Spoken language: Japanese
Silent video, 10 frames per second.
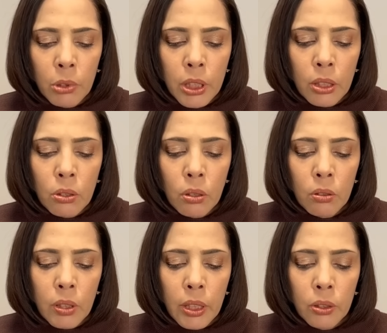ちゃんとそ
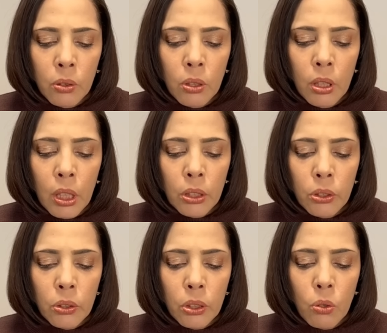の額を
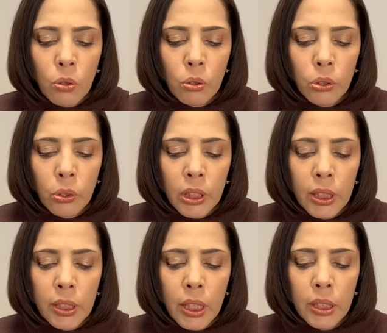収支報告書に
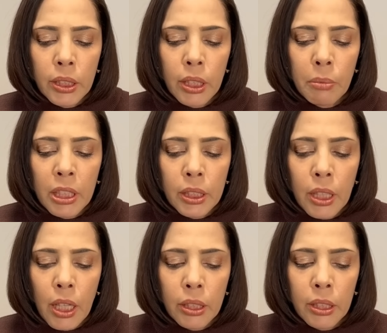記載していまし
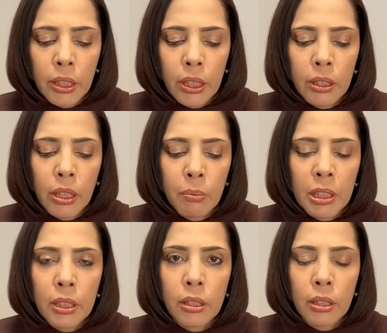たなんて言ってい
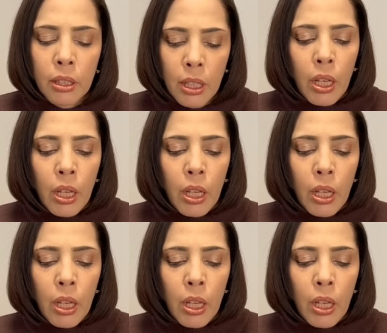ます。